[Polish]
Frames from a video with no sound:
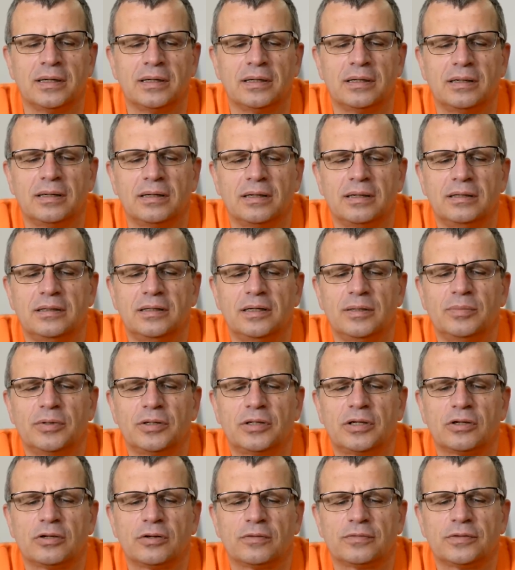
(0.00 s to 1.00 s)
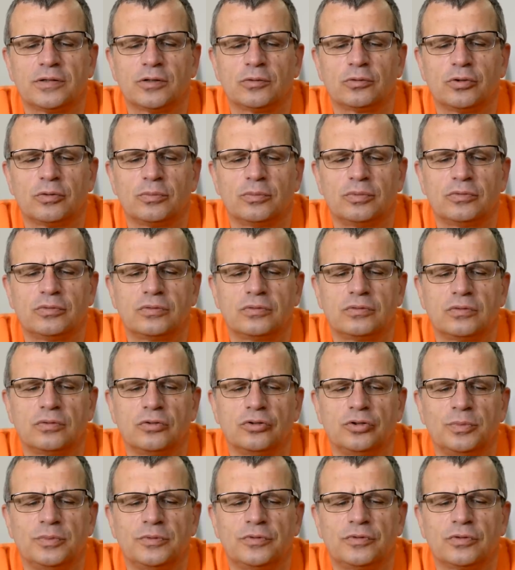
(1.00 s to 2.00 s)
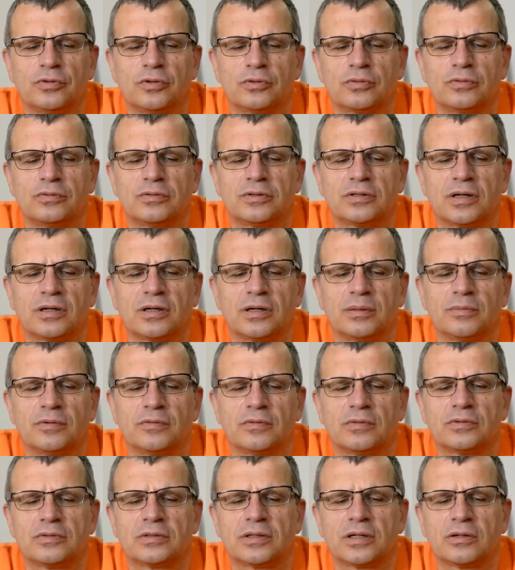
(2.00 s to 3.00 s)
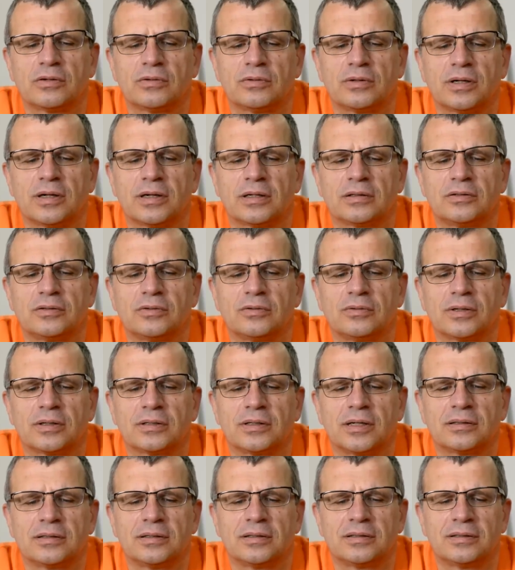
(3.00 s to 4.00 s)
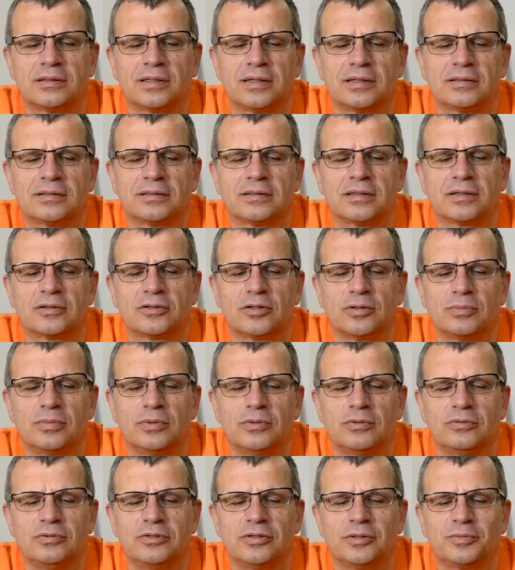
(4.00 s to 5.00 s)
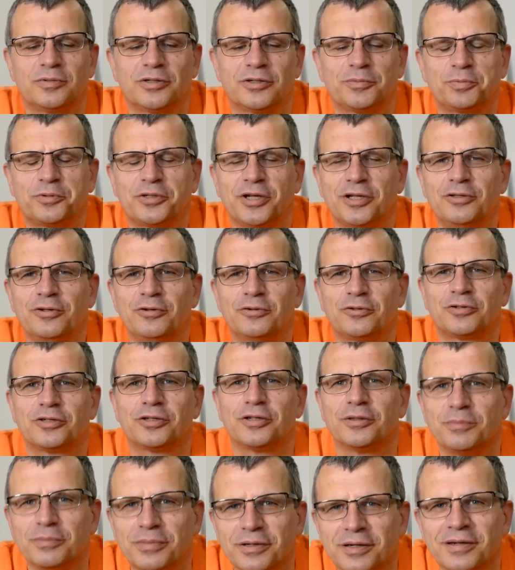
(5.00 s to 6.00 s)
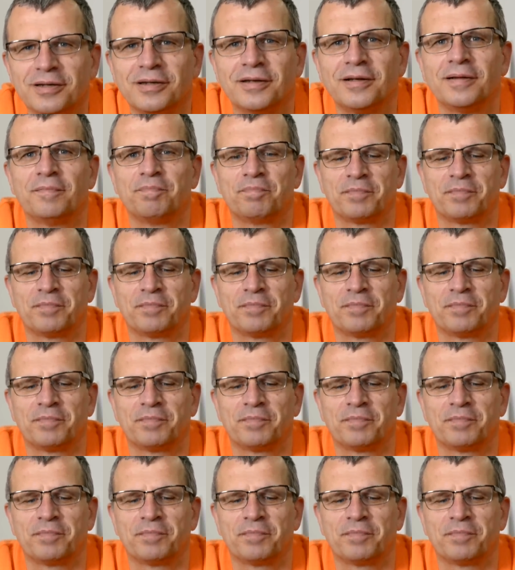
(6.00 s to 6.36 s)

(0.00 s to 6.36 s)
Y, gdyby kierowca autobusu z ludźmi w środku zahamował z taką reakcją jak na tych testach, to by ludzie przez przednią szybę